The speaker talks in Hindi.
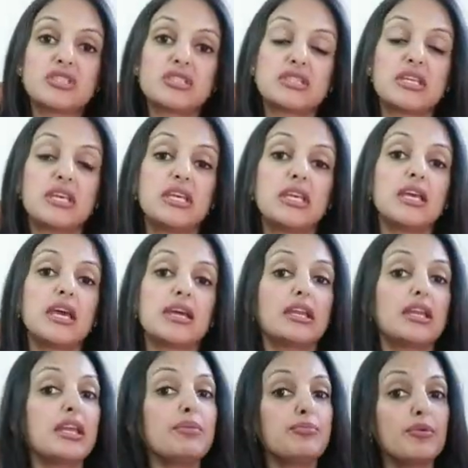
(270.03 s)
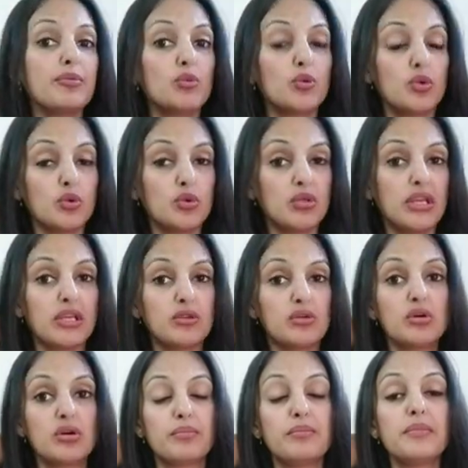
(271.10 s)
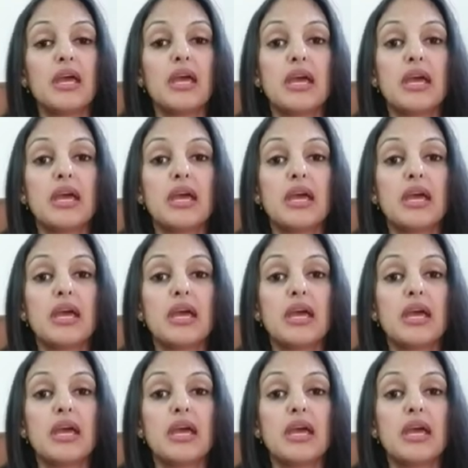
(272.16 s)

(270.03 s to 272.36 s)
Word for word: जिससे कि एक्ने प्रमोट होते हैं तो हम